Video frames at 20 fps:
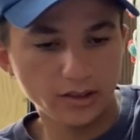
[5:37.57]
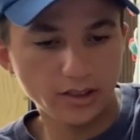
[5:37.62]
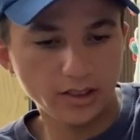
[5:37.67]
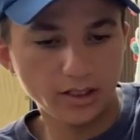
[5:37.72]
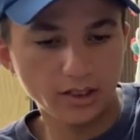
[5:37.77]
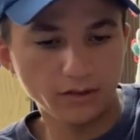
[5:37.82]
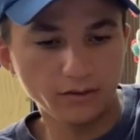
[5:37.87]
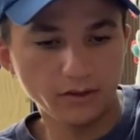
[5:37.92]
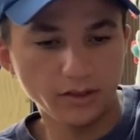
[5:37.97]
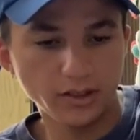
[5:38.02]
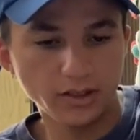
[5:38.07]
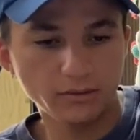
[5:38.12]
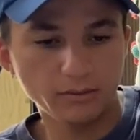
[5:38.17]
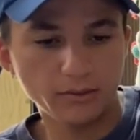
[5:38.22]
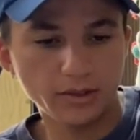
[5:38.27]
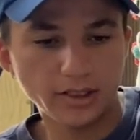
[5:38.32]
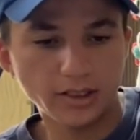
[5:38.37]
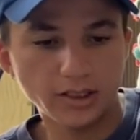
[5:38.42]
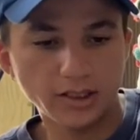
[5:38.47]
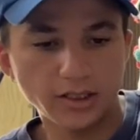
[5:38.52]
Às vezes, por
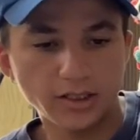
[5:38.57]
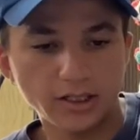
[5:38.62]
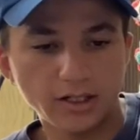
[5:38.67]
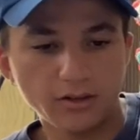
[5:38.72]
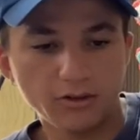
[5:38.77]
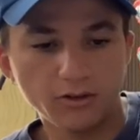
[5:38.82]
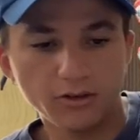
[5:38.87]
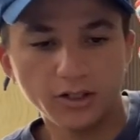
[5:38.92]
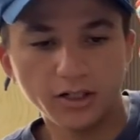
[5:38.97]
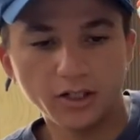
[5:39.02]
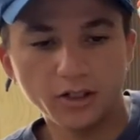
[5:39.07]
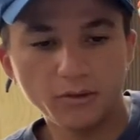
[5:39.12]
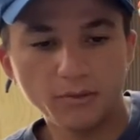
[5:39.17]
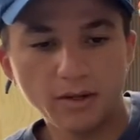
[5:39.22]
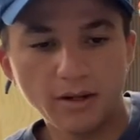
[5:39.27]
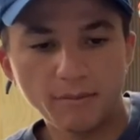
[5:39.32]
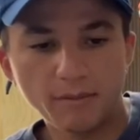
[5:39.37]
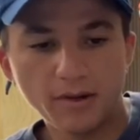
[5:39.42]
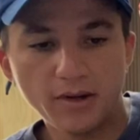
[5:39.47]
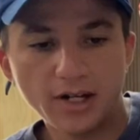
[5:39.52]
causa dessa cola aqui, o
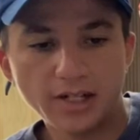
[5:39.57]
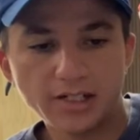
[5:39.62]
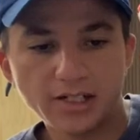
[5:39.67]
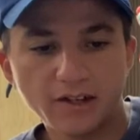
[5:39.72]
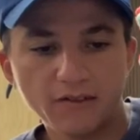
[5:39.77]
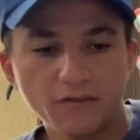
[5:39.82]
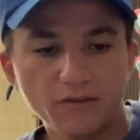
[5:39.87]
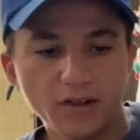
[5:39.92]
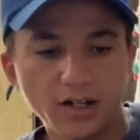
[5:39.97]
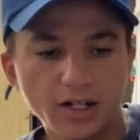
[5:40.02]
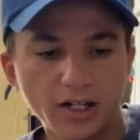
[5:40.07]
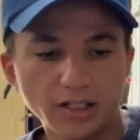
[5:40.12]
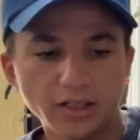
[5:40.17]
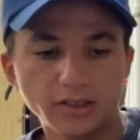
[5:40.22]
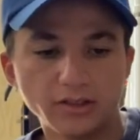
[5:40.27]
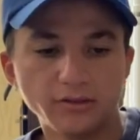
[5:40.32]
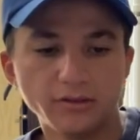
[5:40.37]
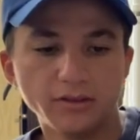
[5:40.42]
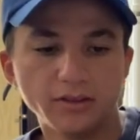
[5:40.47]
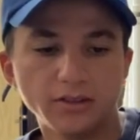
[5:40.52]
papel rasga
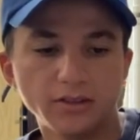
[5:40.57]
fácil.